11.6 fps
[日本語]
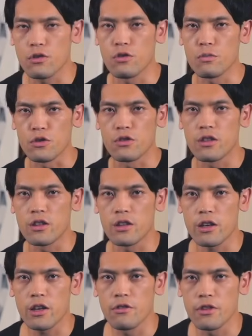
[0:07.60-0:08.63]
どうも、
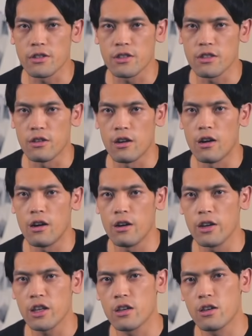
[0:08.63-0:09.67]
イキングです。
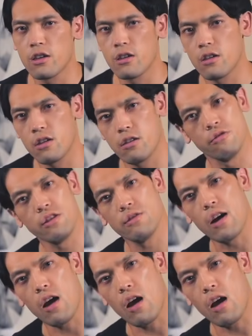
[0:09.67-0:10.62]
はい。こんにちは。